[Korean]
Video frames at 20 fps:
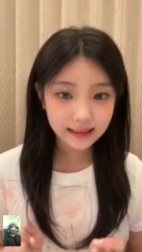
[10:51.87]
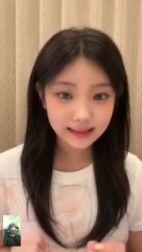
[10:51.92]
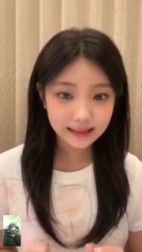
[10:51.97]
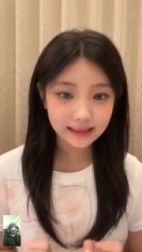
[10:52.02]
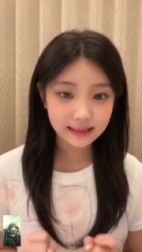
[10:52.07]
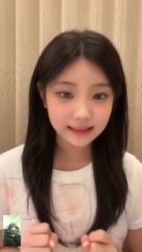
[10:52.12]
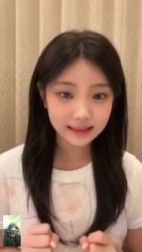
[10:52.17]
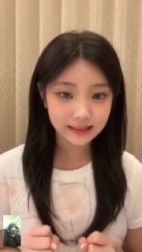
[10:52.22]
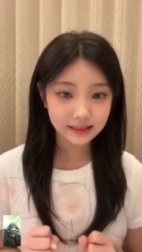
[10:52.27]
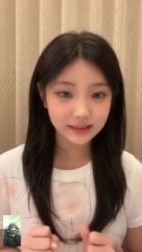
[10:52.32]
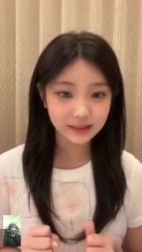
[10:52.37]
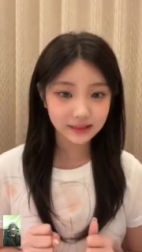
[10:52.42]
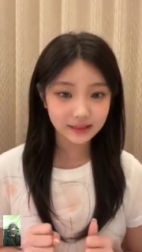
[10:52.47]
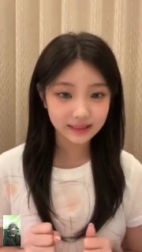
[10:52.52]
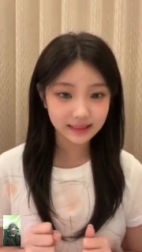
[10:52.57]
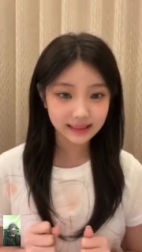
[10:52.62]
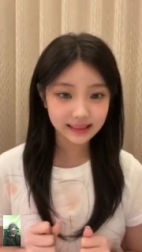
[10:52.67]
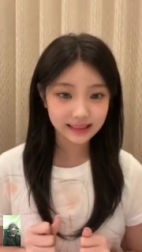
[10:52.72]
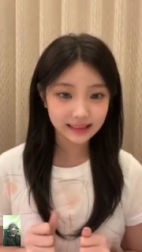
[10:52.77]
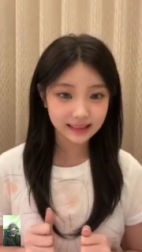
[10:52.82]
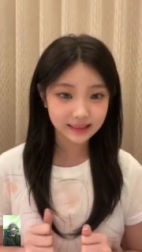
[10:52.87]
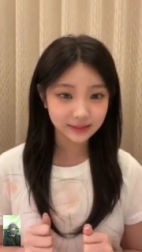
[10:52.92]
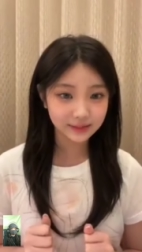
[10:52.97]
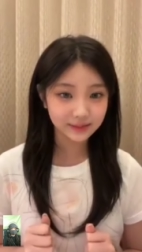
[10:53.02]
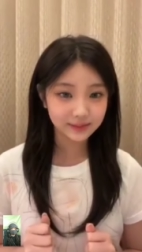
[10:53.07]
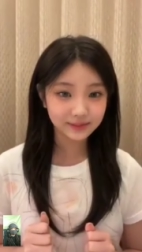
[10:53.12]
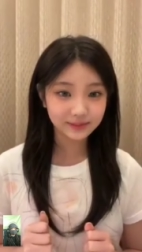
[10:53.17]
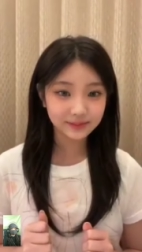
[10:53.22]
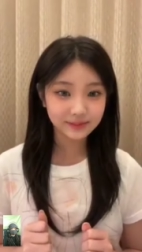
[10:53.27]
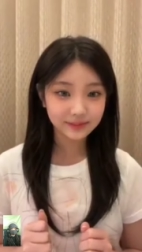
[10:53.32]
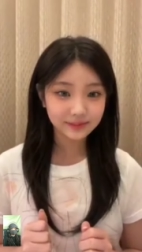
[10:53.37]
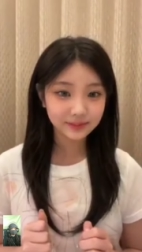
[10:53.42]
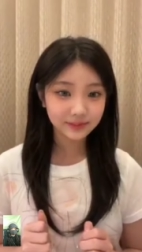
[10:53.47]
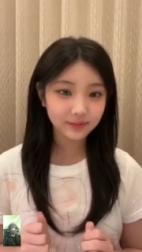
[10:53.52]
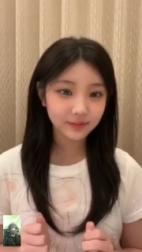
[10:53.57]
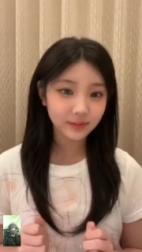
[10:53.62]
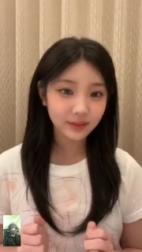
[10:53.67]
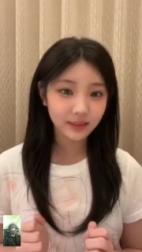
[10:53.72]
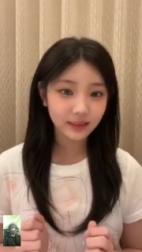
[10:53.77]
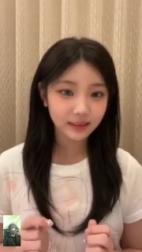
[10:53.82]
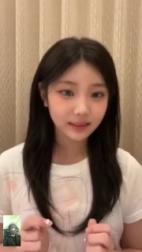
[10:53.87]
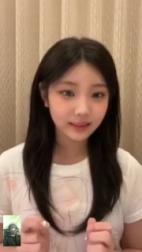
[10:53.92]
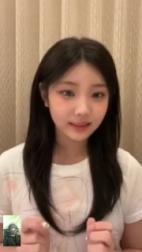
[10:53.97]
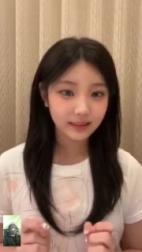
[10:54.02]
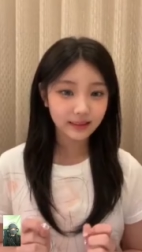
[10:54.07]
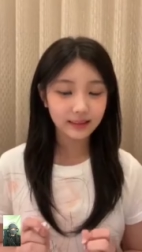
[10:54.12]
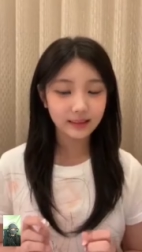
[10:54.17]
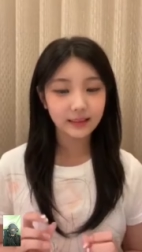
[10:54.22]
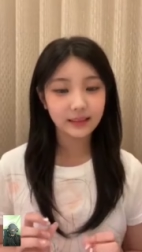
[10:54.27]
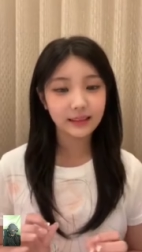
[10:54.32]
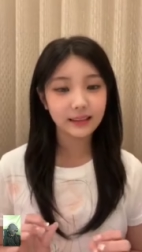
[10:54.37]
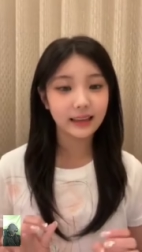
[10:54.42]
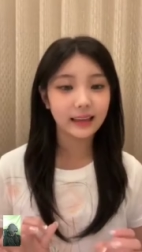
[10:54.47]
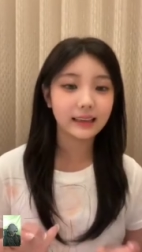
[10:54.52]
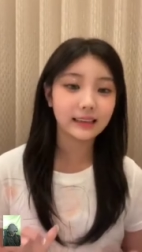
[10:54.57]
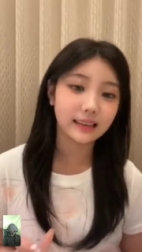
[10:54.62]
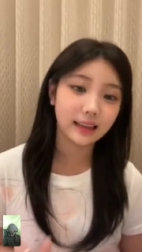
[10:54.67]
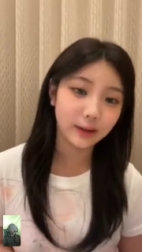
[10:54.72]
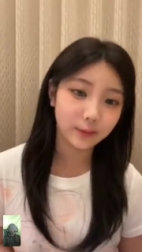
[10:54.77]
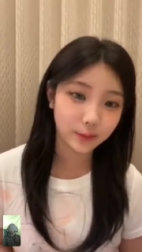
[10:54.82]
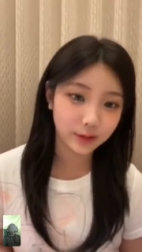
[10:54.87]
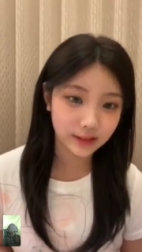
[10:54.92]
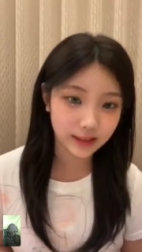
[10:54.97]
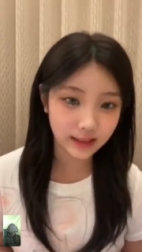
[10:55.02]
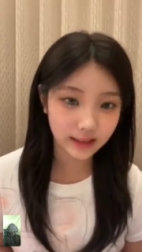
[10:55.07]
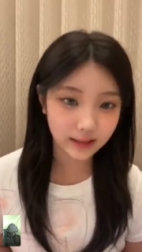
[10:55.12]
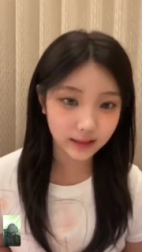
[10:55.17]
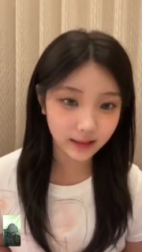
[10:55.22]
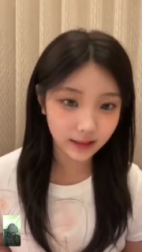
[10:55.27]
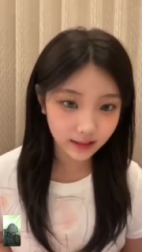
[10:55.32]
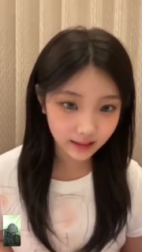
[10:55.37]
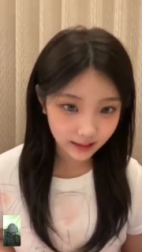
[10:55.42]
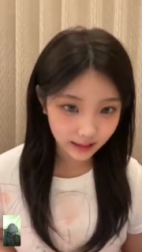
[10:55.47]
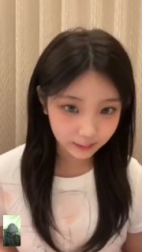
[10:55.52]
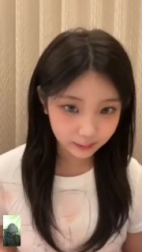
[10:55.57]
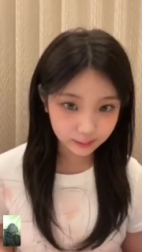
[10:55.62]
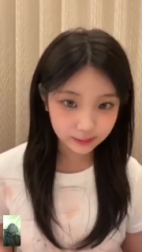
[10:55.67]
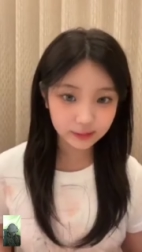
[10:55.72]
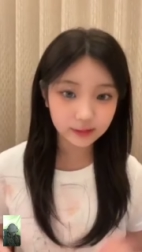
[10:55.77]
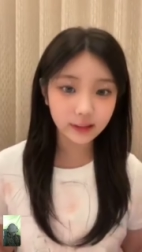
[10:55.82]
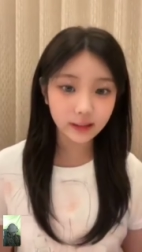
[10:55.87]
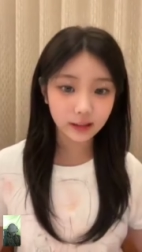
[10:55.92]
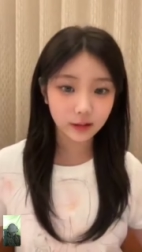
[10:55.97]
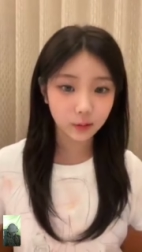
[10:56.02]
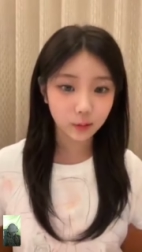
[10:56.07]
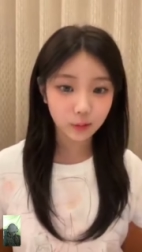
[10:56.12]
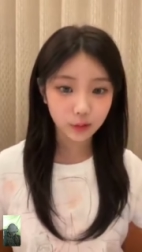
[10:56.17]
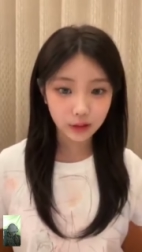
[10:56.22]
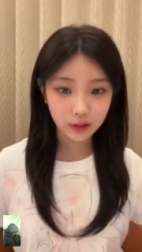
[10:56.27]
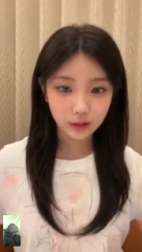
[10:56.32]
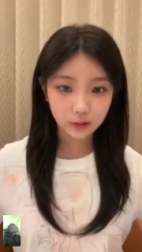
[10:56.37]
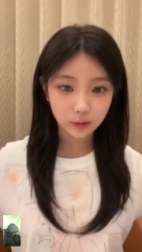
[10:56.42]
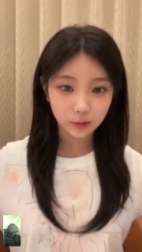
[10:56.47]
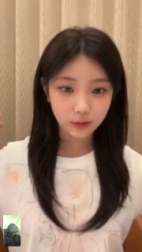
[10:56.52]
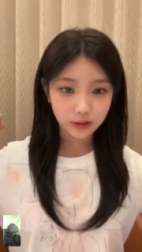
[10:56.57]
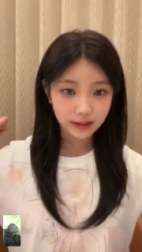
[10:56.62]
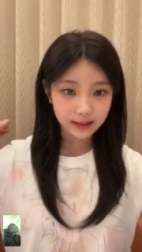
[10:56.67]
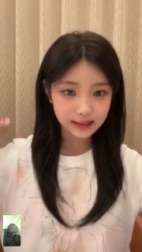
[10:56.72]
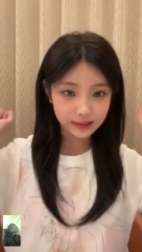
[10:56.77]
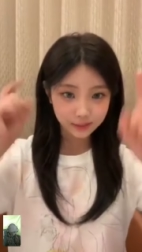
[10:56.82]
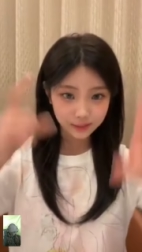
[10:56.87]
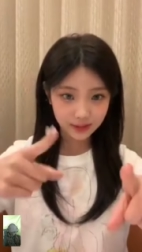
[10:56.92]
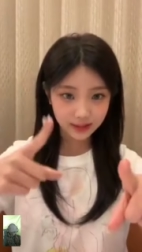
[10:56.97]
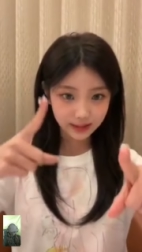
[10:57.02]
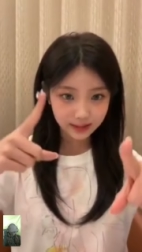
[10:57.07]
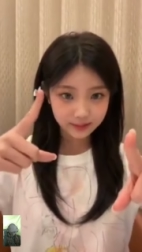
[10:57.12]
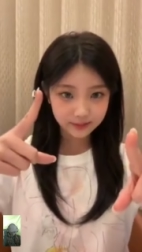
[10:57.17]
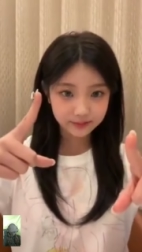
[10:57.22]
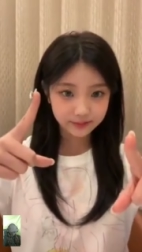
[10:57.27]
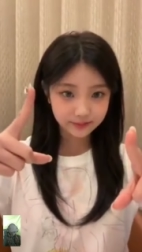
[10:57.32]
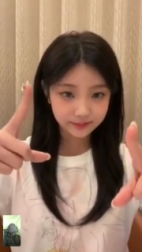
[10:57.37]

그래서 지금 다리 나으면 제가 앞구르기를 올리도록 하겠습니다.